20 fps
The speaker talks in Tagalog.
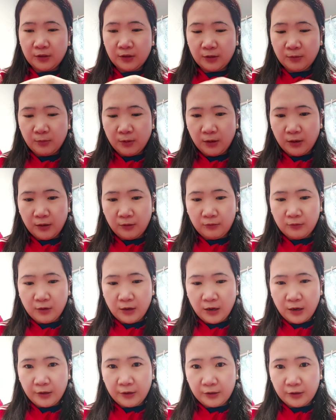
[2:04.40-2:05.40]
Kasi baka
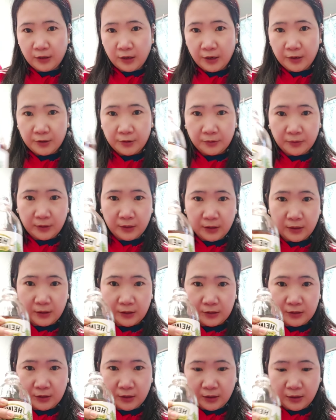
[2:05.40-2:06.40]
kulangin tayo. Ayan
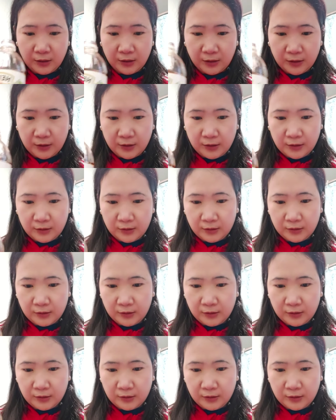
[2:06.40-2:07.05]
siya ha.